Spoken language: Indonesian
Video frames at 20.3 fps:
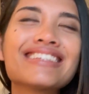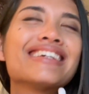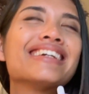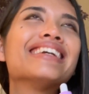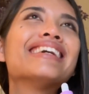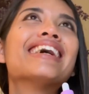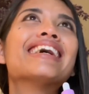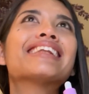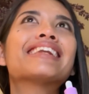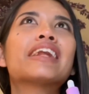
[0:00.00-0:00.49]

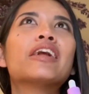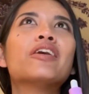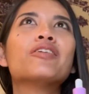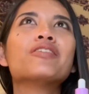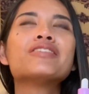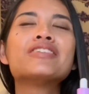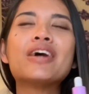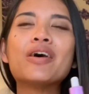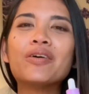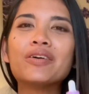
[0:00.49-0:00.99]
Jadi nggak terlalu
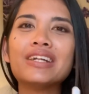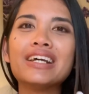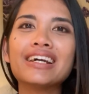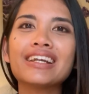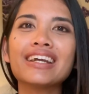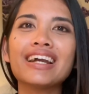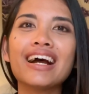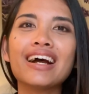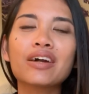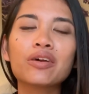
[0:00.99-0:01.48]
jauh
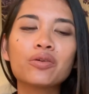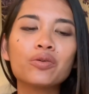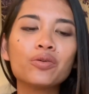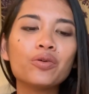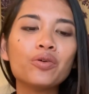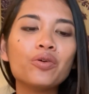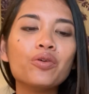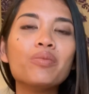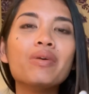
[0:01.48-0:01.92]
dari aku.